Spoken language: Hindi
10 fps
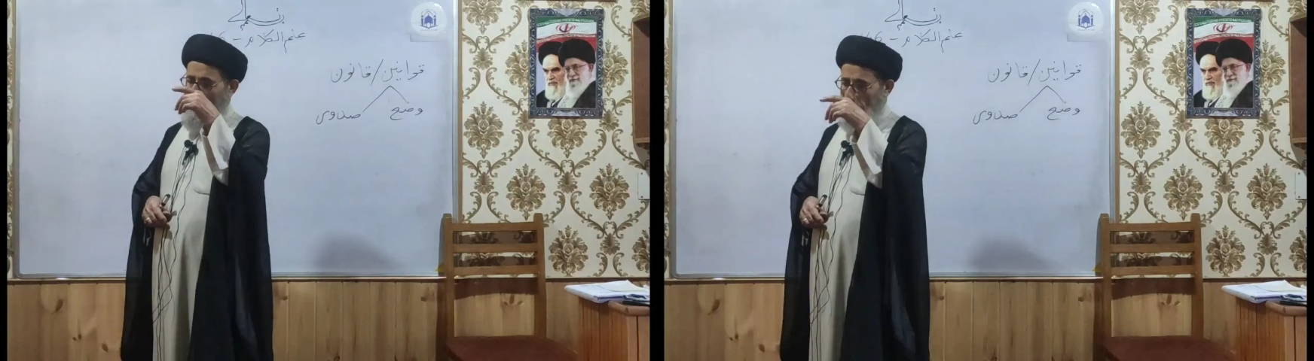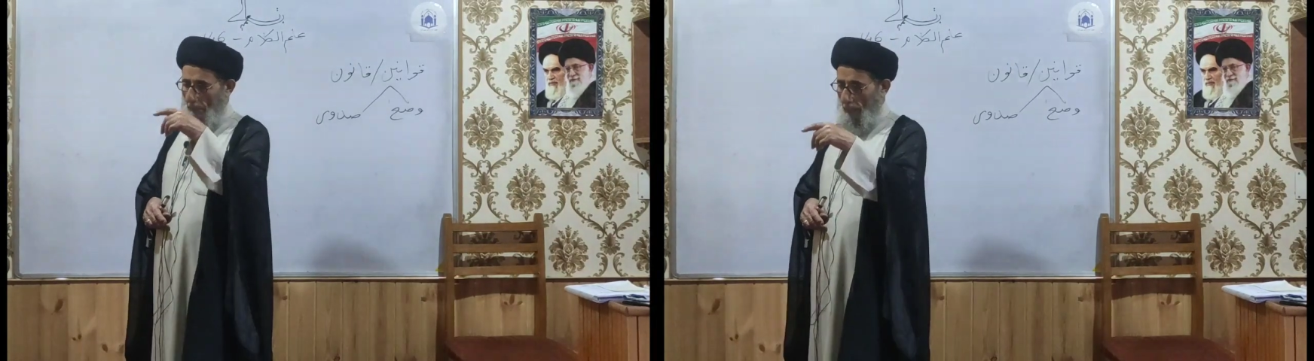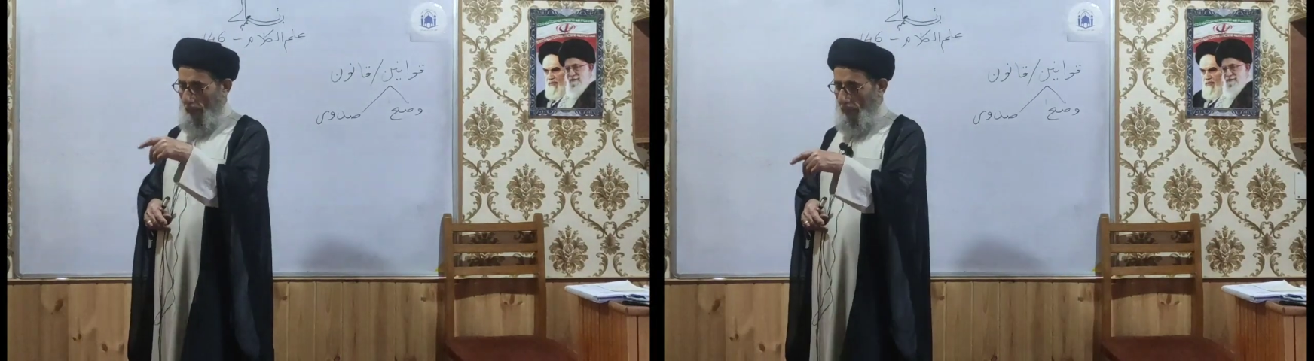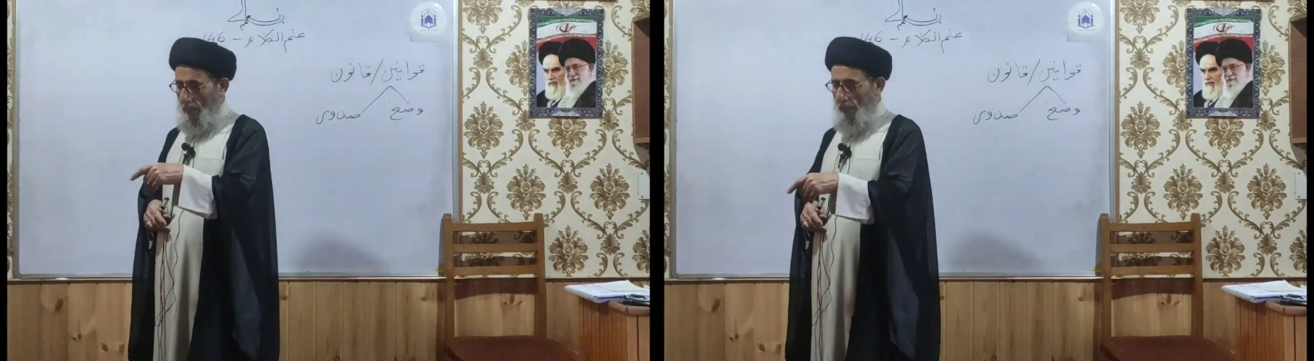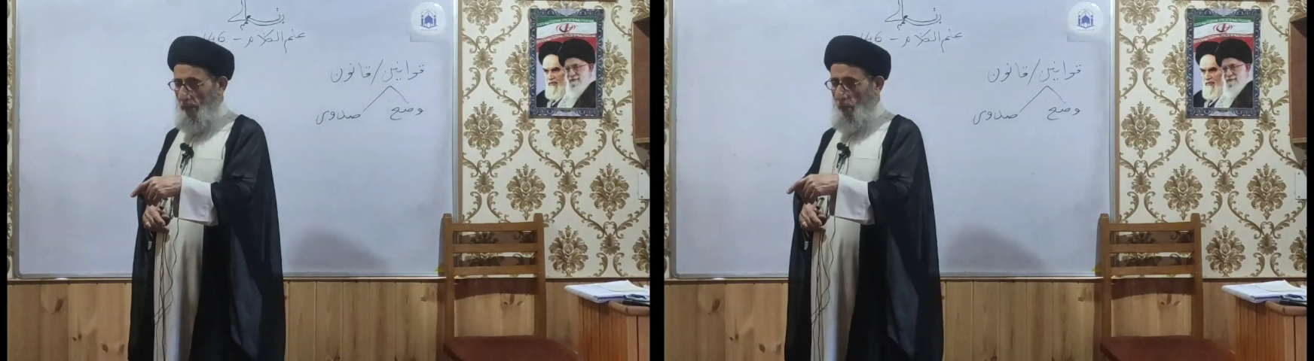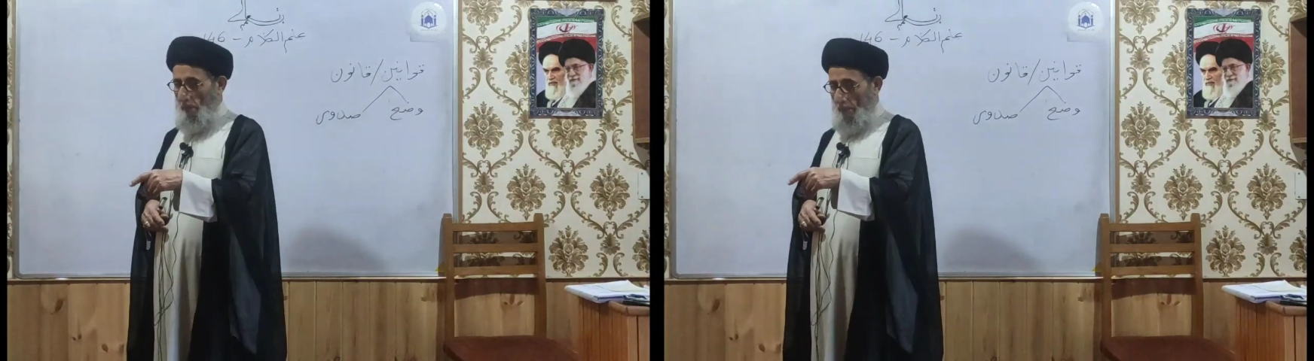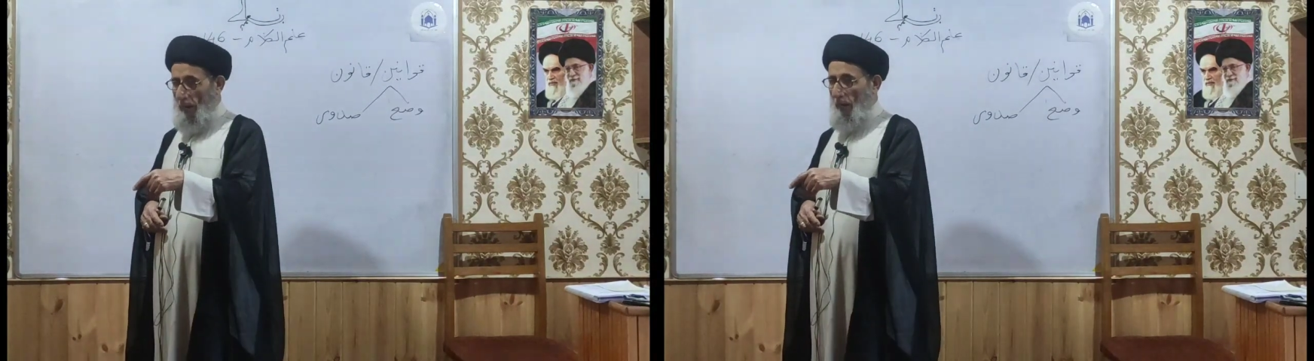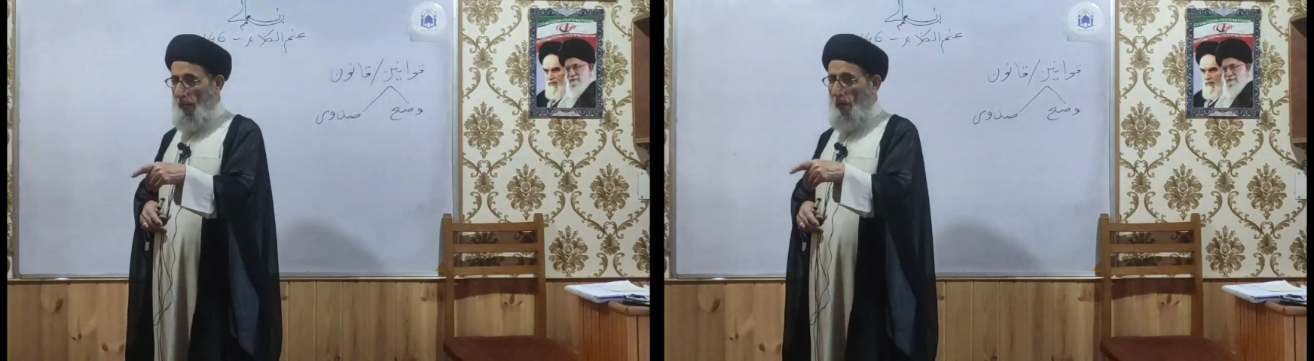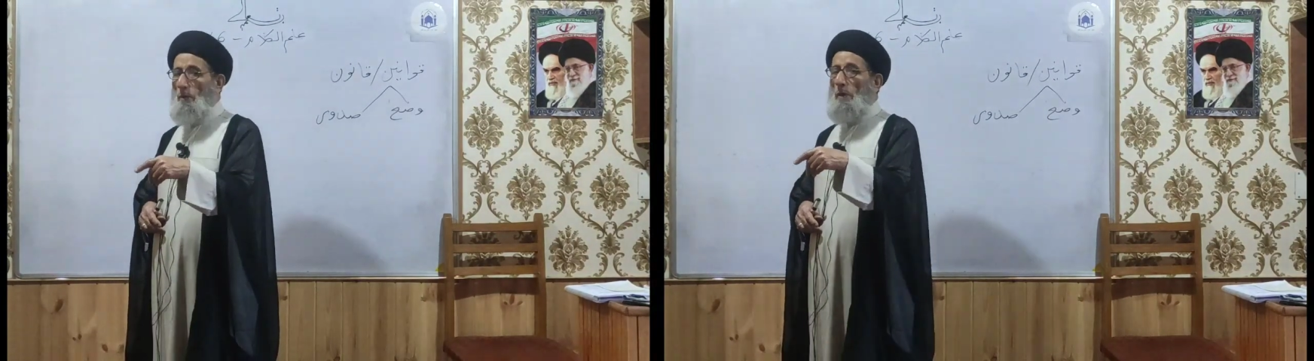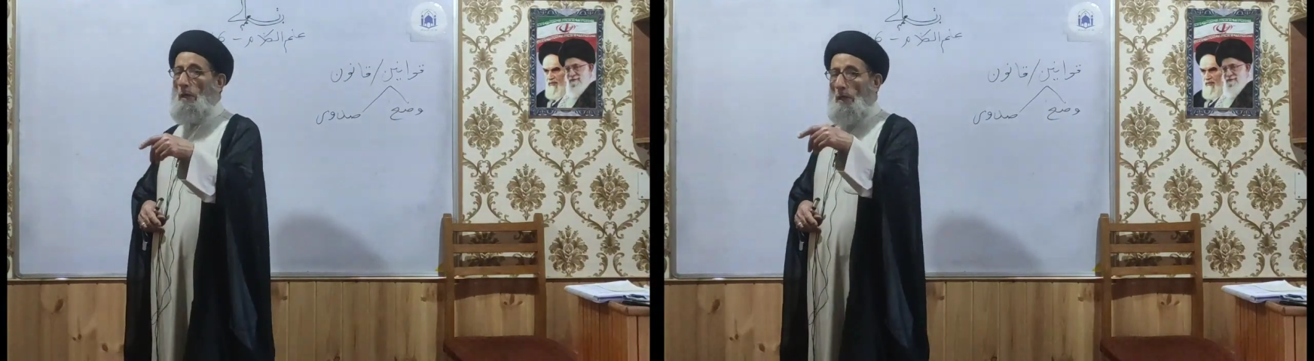हक में जो मैं मांग रहा
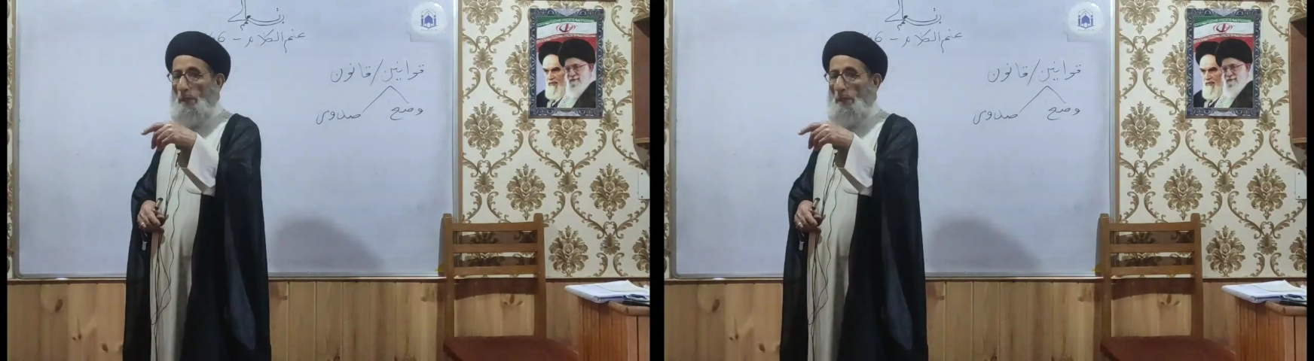हूँ